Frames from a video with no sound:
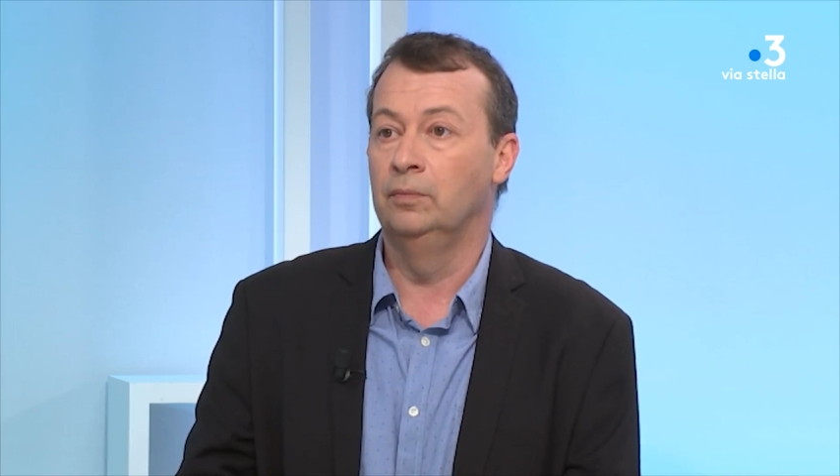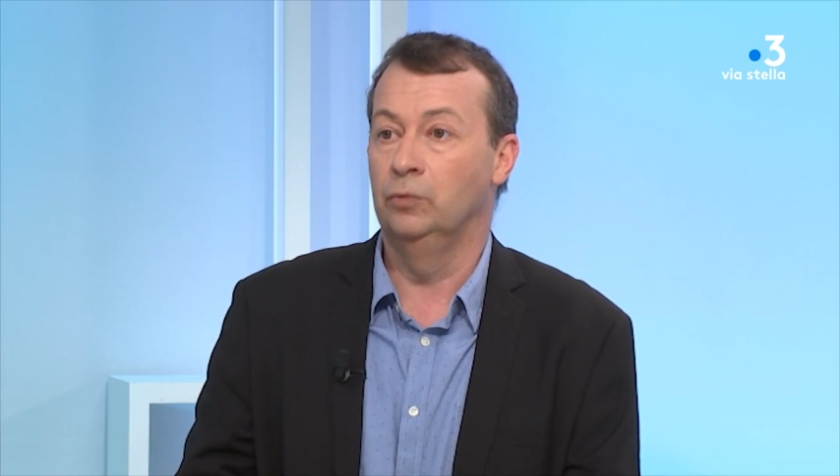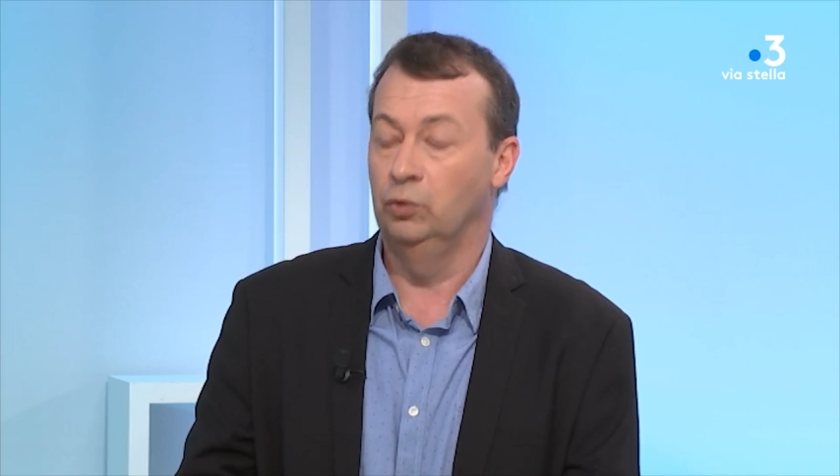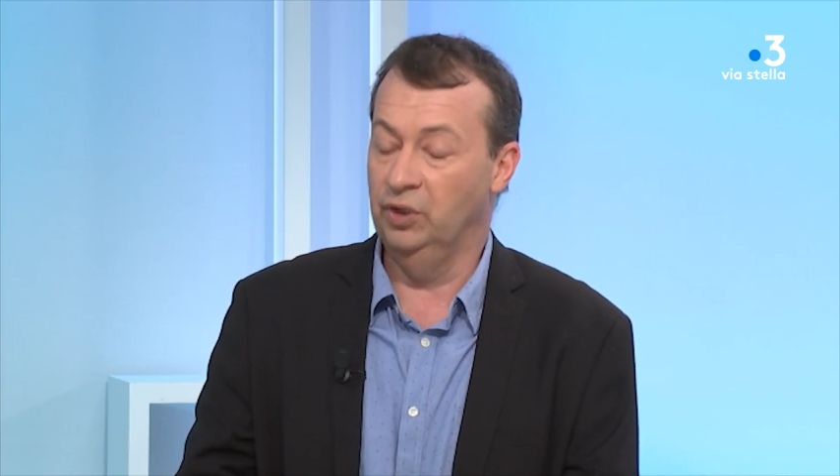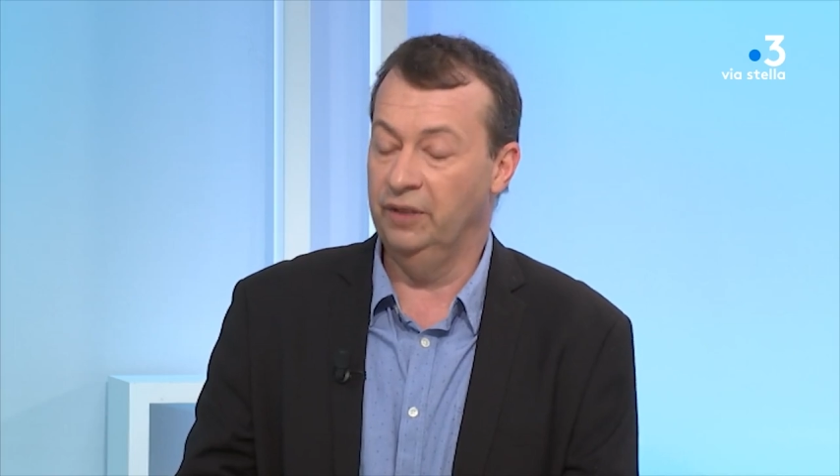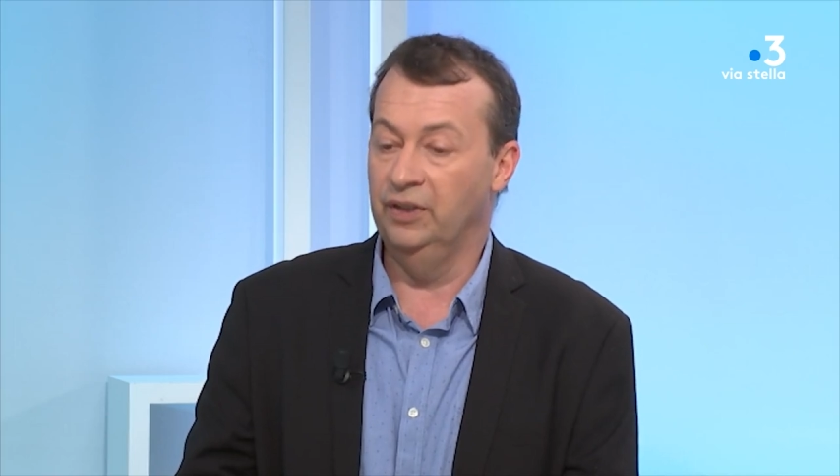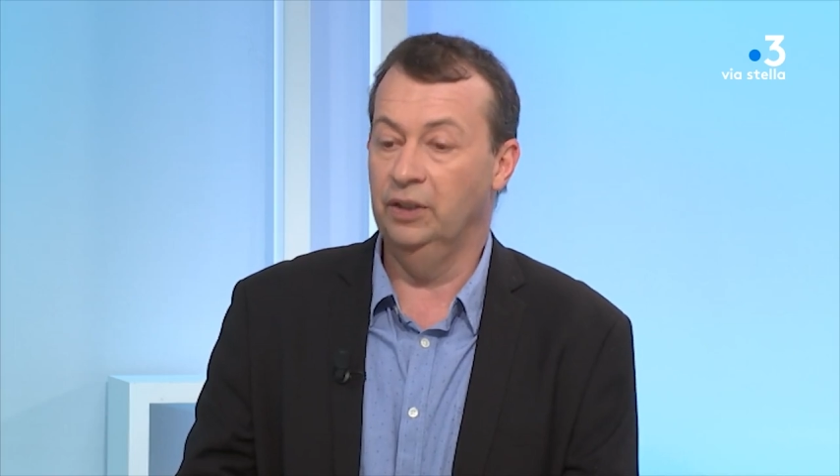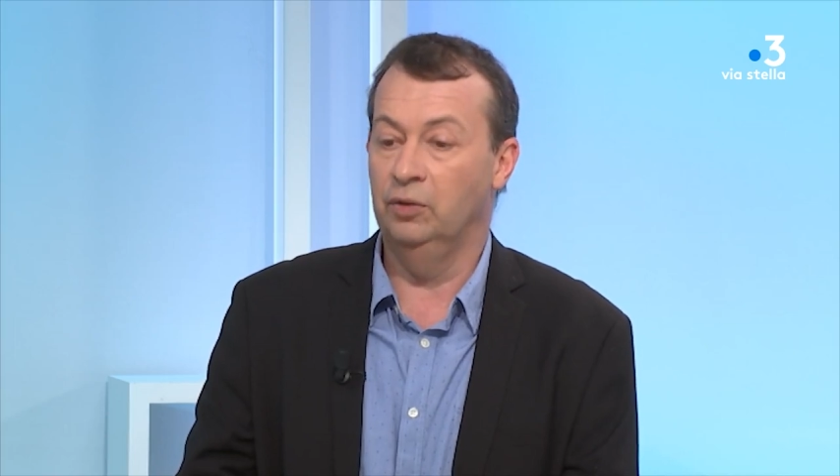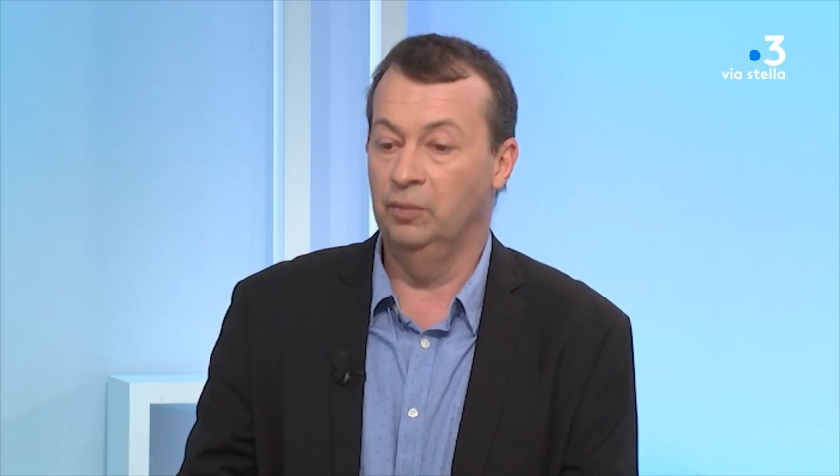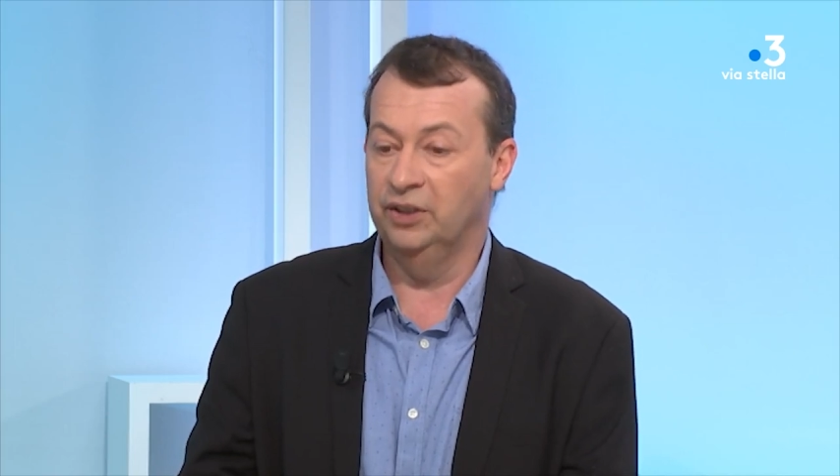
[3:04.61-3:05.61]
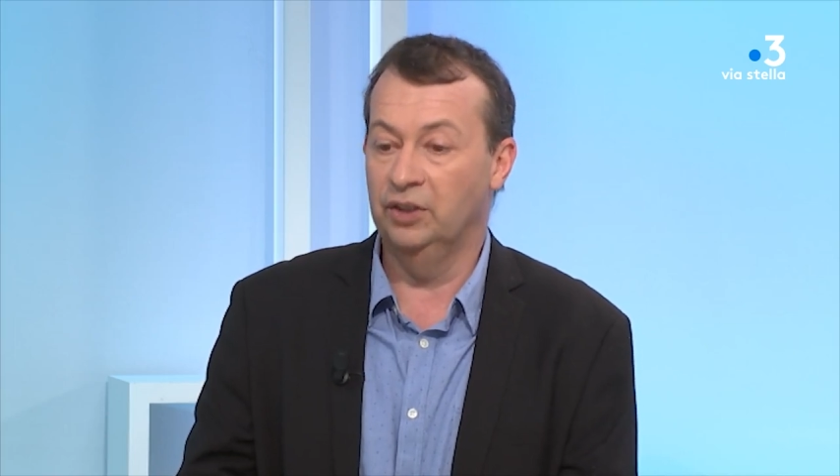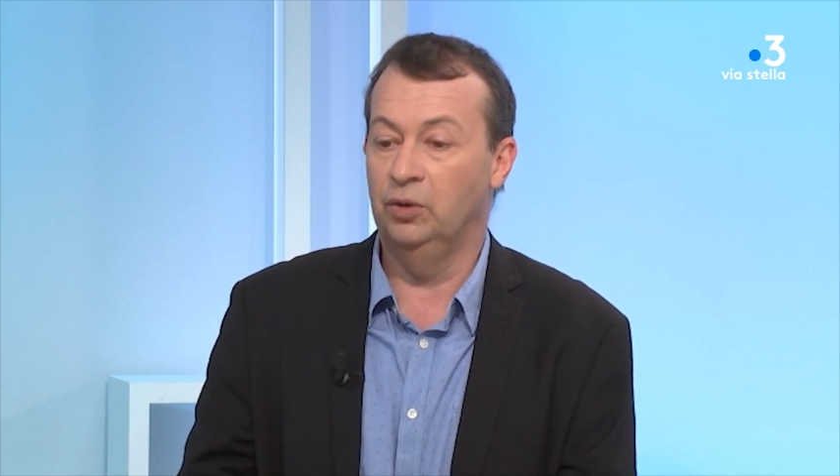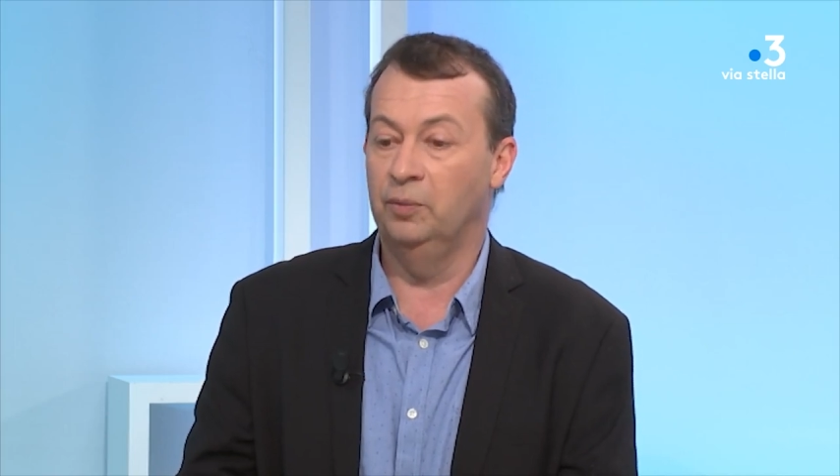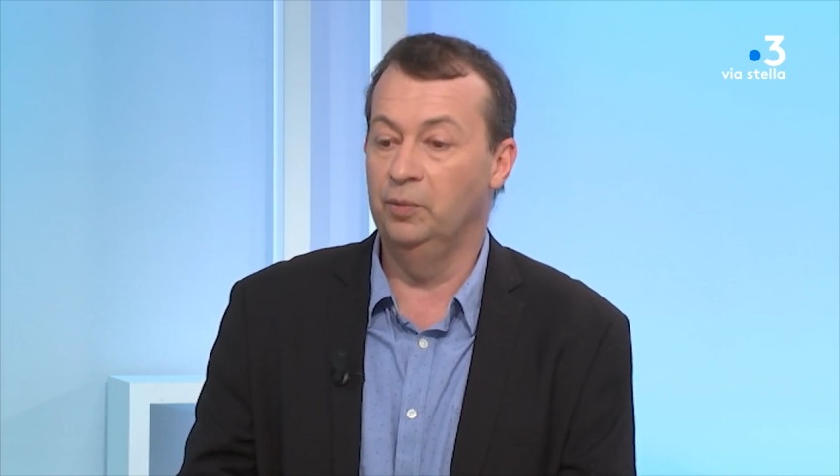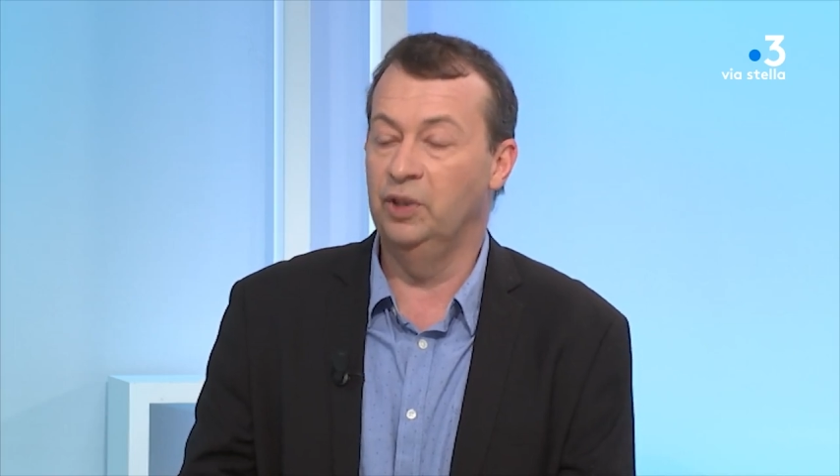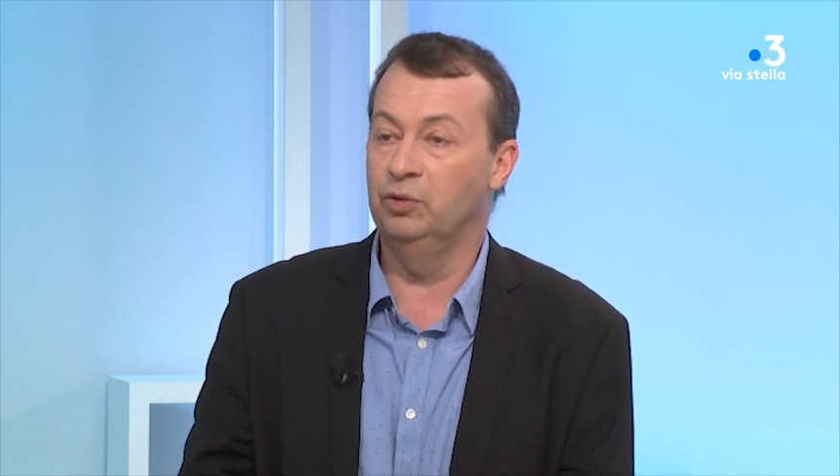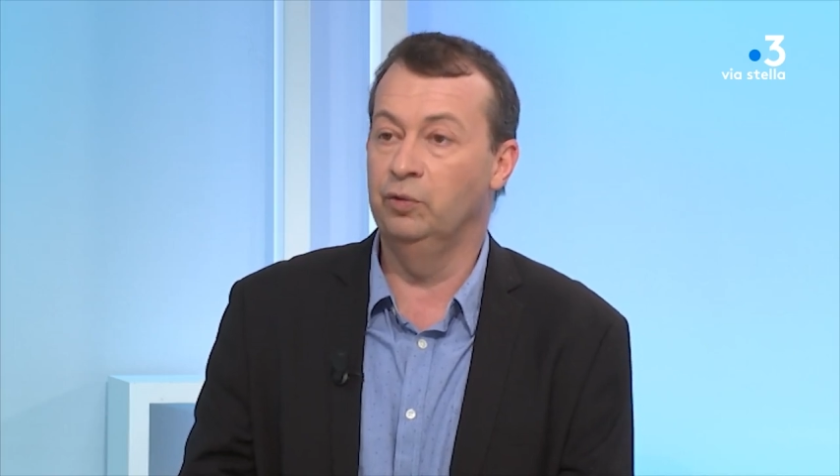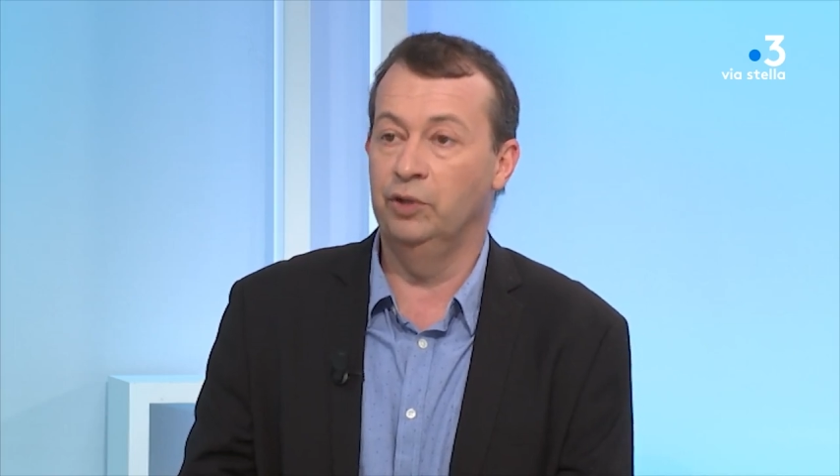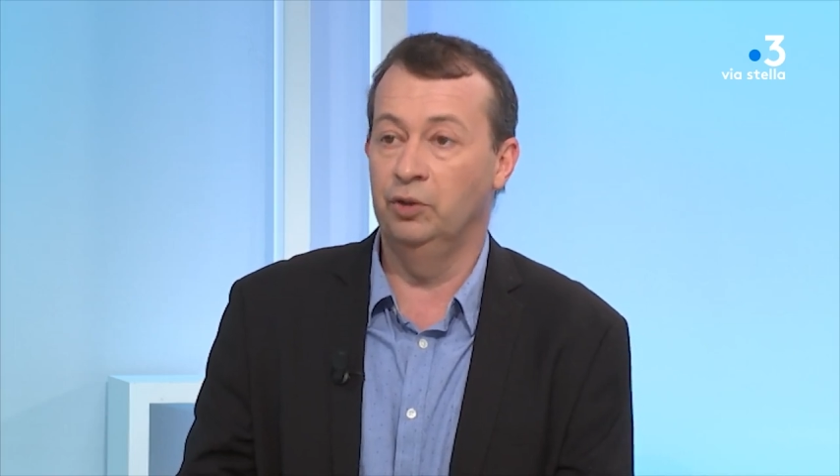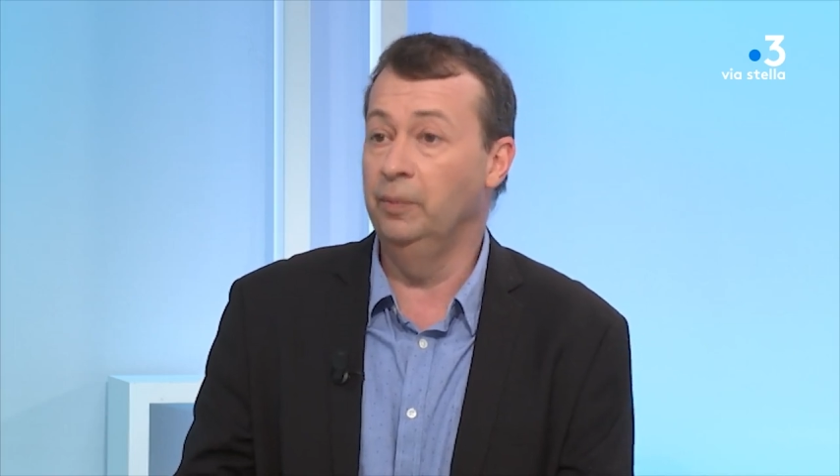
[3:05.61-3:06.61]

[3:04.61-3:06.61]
Tout à fait, augmentation de la population x2,